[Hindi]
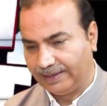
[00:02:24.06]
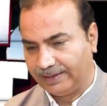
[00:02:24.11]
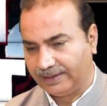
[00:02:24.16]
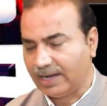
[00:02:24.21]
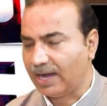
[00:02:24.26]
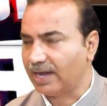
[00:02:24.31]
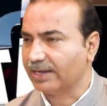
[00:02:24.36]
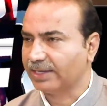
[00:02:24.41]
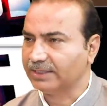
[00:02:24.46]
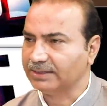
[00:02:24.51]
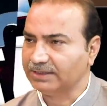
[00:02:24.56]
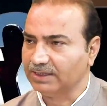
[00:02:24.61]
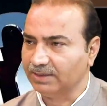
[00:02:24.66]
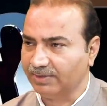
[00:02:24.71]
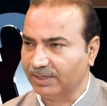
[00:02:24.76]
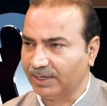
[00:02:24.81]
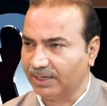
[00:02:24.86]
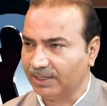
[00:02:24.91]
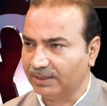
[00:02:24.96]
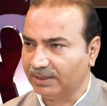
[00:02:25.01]
कांग्रेस ने
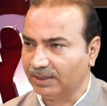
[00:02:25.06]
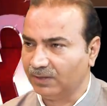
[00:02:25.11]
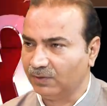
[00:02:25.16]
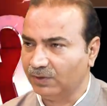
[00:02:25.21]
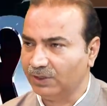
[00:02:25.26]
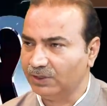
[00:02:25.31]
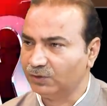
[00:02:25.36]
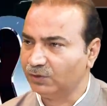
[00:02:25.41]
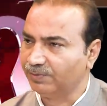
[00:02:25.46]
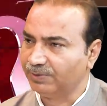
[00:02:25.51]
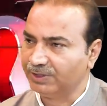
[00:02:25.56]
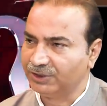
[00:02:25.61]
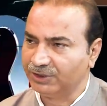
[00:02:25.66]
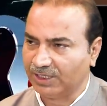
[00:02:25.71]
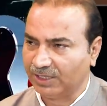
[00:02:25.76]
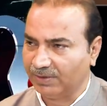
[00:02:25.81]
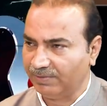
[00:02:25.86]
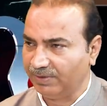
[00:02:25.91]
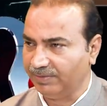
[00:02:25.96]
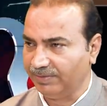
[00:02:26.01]
बनाया था उन्नीस
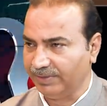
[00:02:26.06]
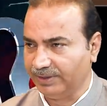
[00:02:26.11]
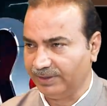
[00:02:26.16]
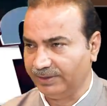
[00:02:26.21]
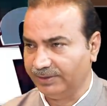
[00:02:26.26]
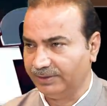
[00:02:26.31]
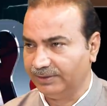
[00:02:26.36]
में